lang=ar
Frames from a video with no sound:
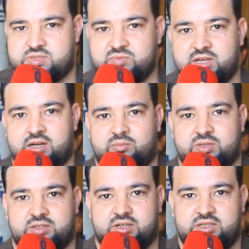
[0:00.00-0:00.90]
بسم الله
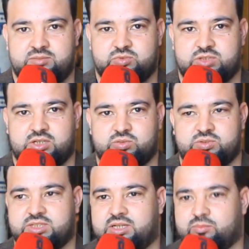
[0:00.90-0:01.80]
الرحمن الرحيم والصلاة
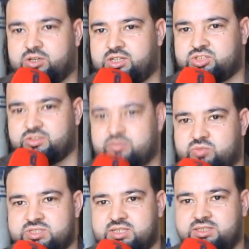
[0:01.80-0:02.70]
والسلام على أشرف
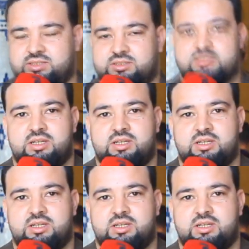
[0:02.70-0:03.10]
المرسلين